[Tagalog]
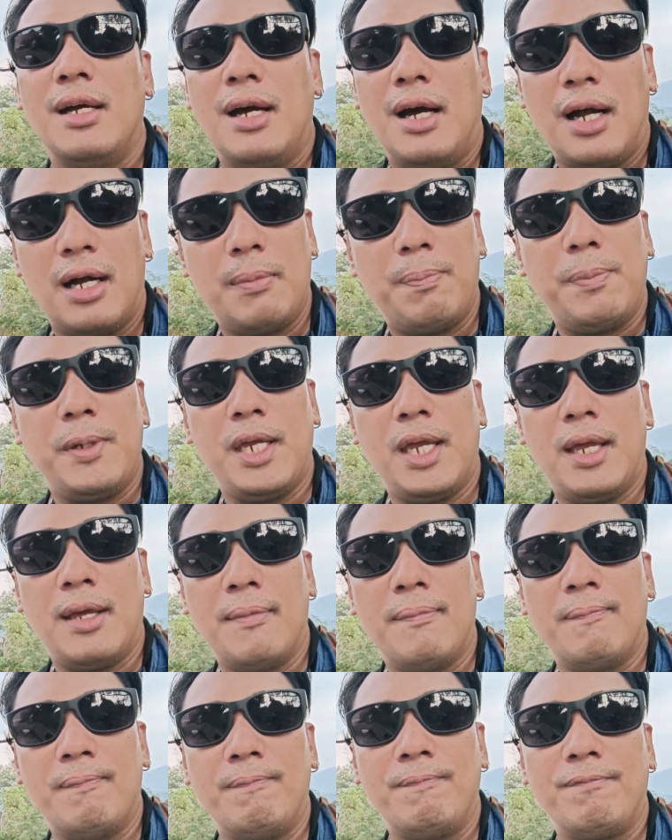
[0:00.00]

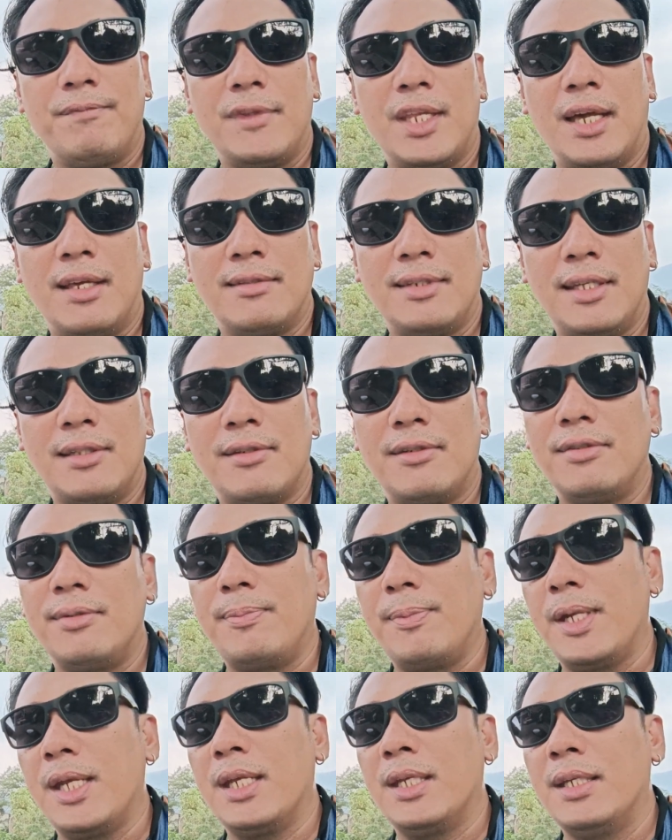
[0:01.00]
RPM na center
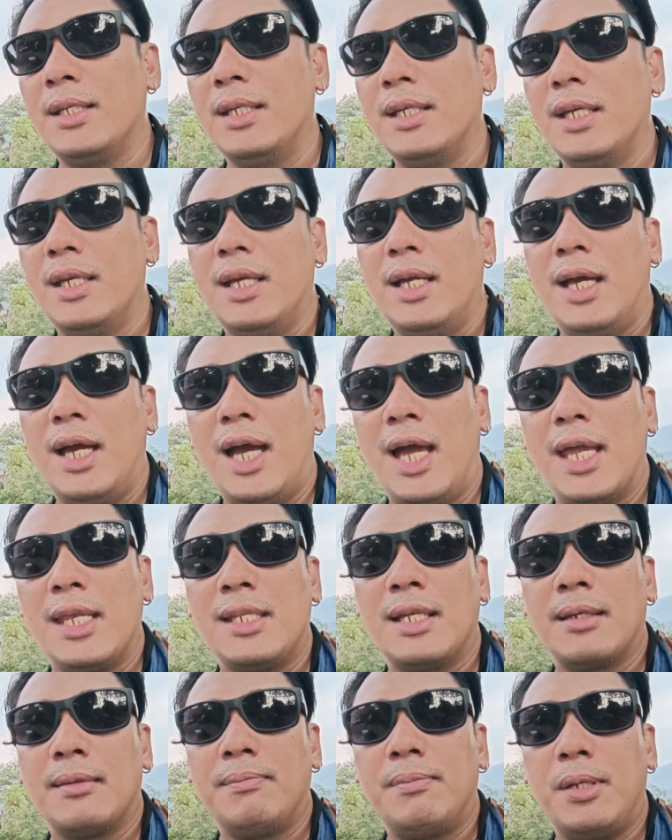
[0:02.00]
spring ay
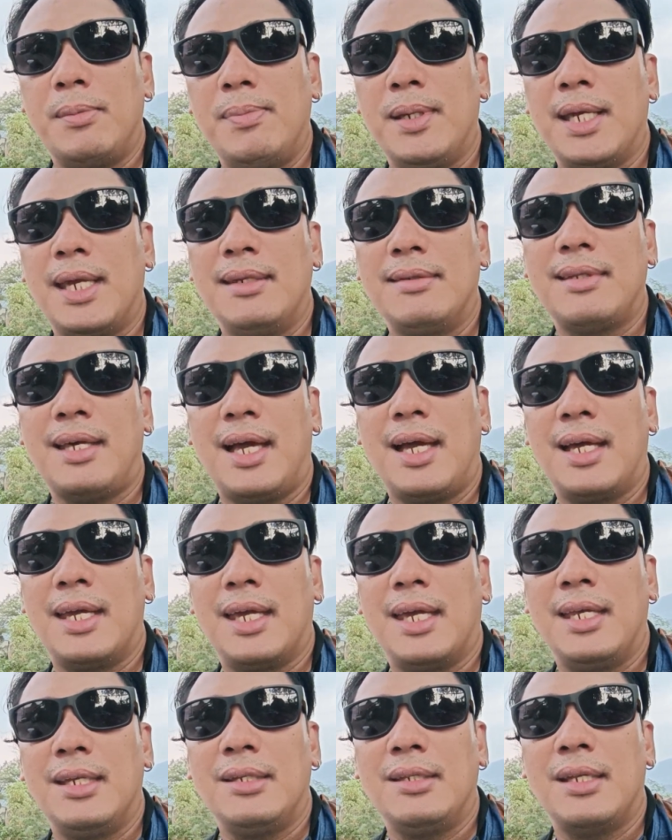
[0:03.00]
nagbibigay sa
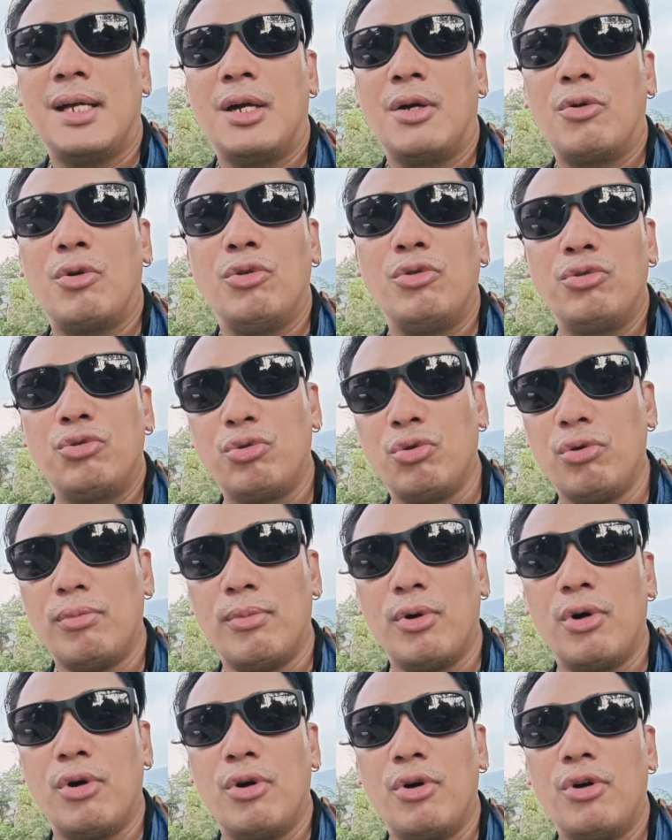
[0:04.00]
akin ng
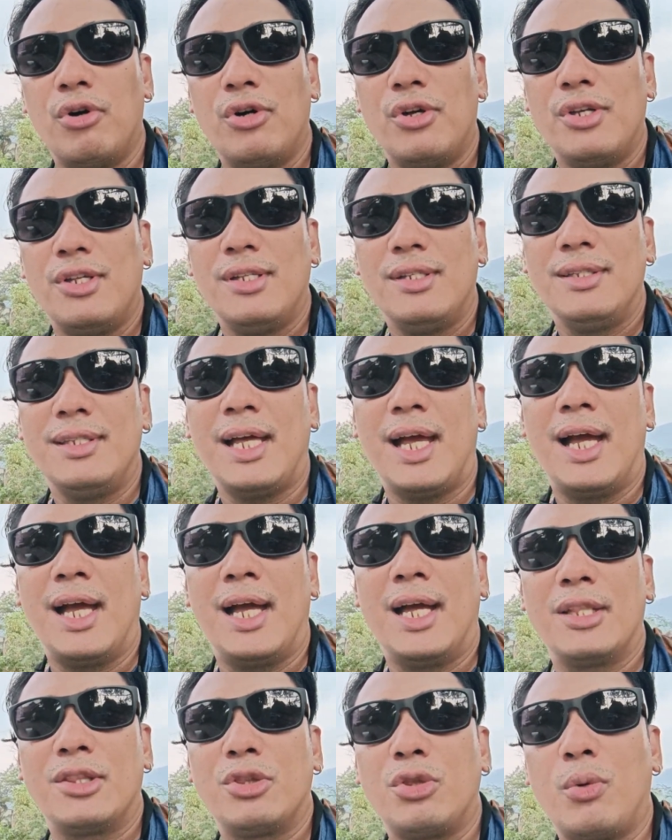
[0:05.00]
konsumo
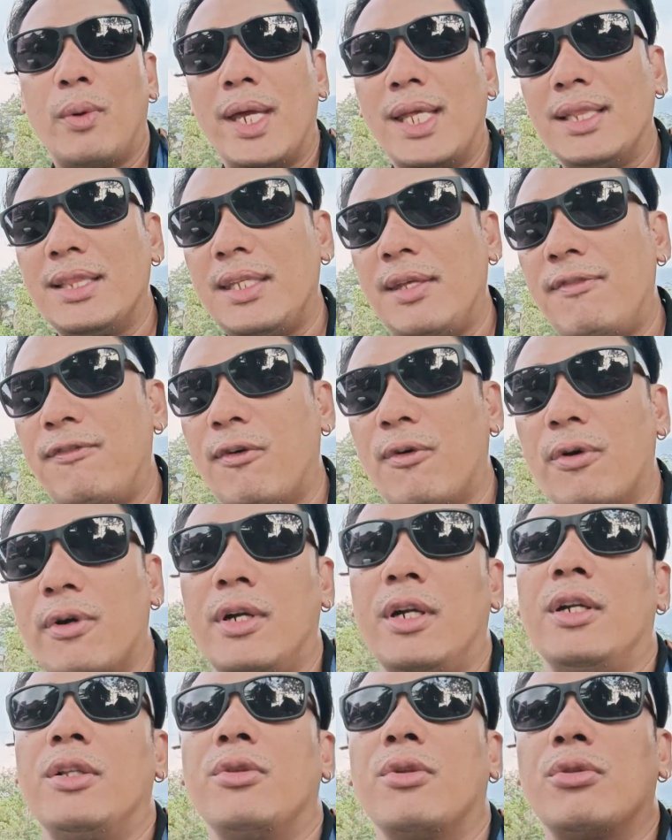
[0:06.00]
na
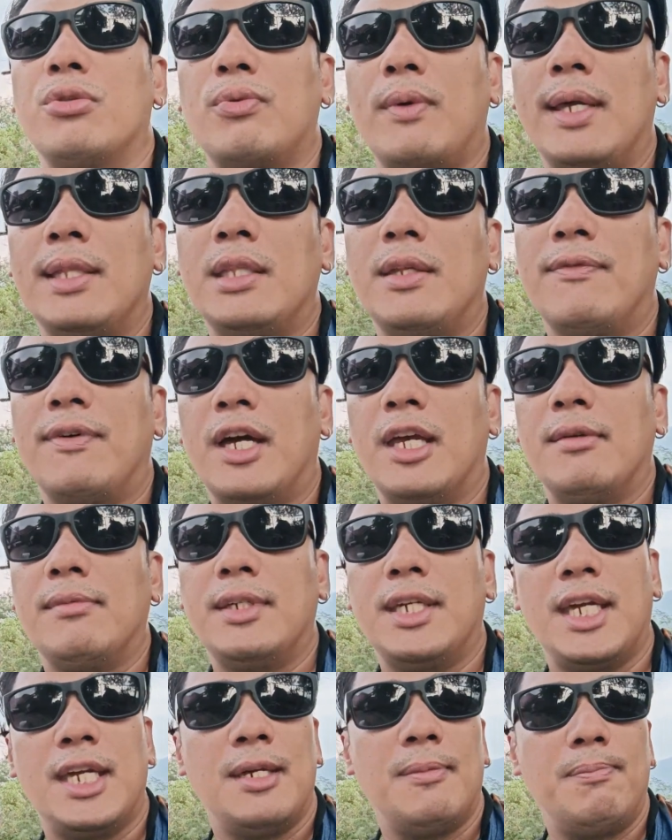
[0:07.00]
24 to 25
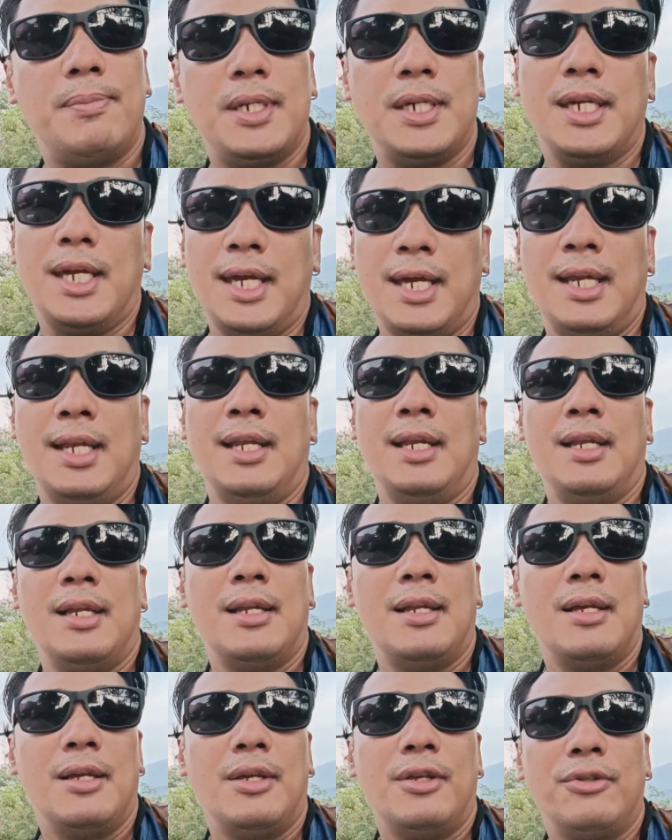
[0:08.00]
kpl.
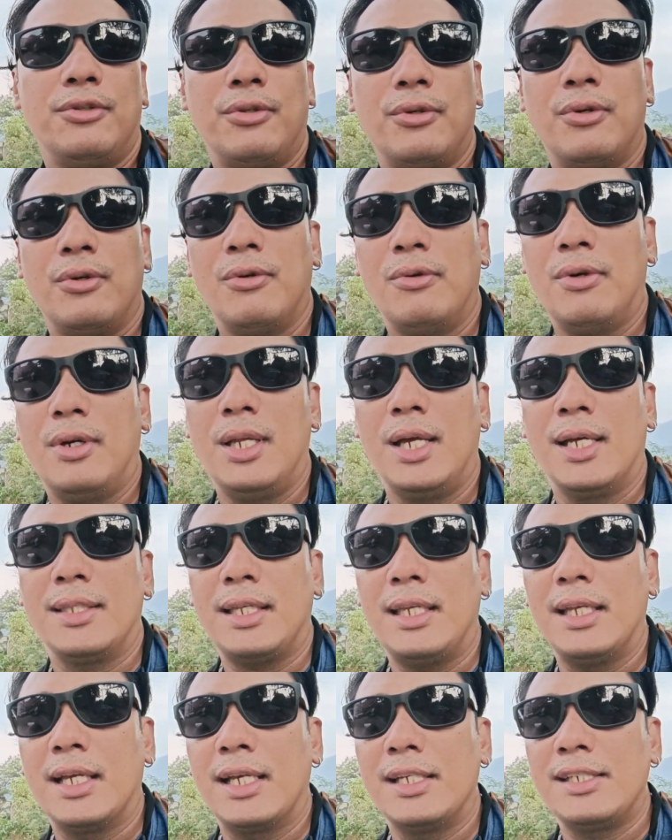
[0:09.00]
So, wala
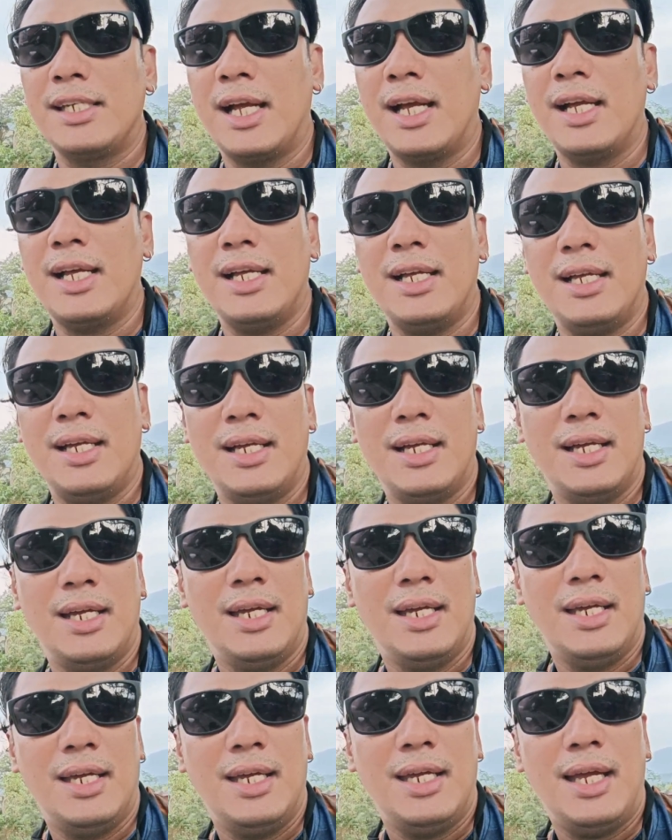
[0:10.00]
talaga siyang
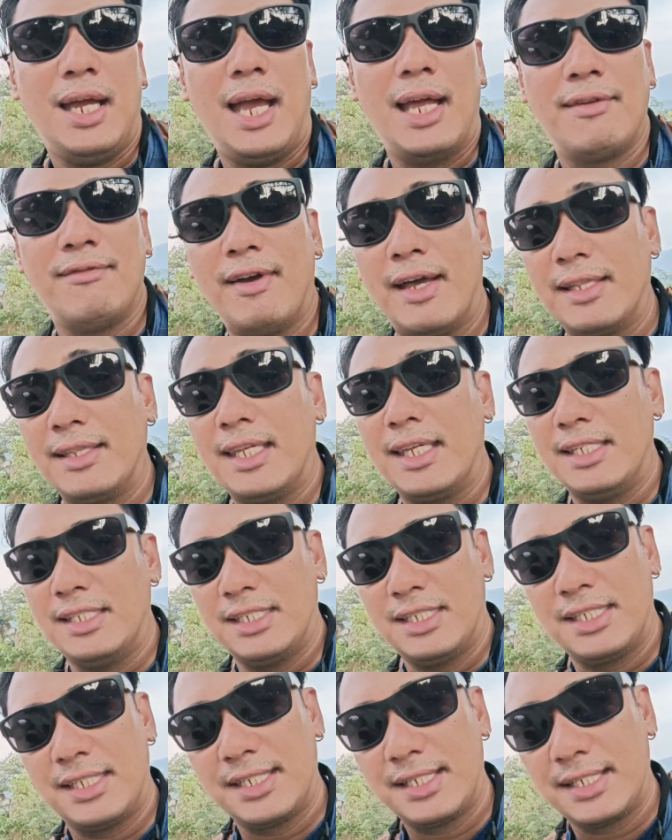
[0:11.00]

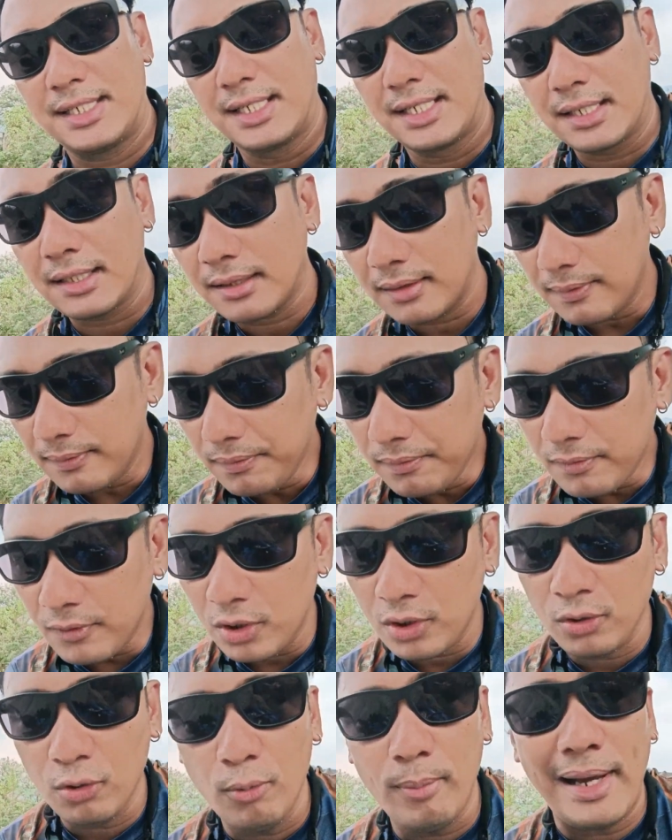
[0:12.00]
advantage.
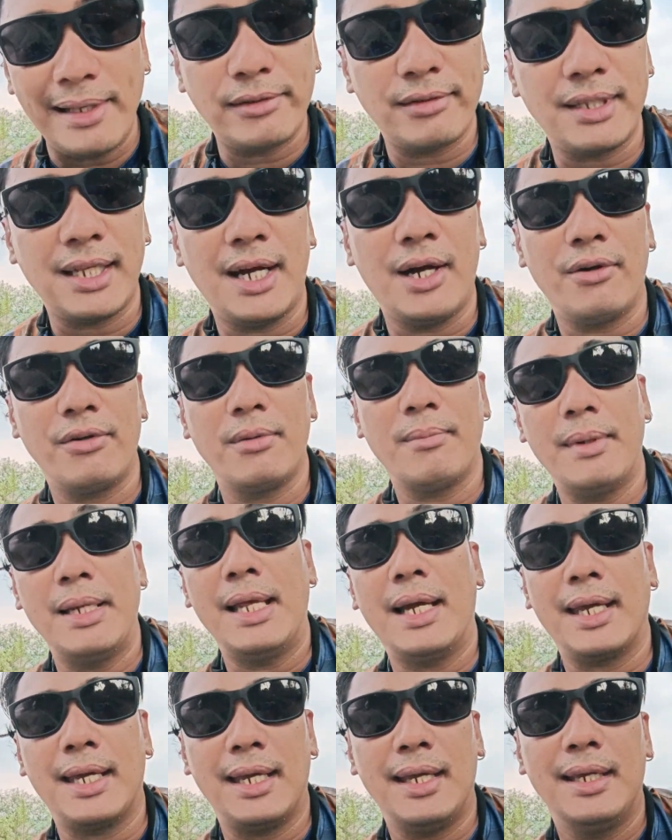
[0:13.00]
Oh. Umasas lang ako ng
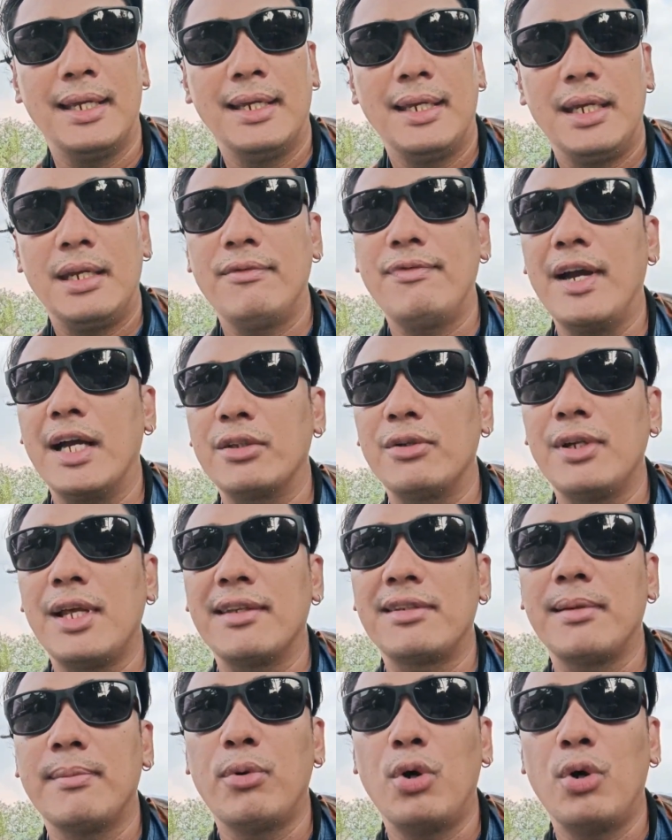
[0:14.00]
malaki. In fact, nung nasa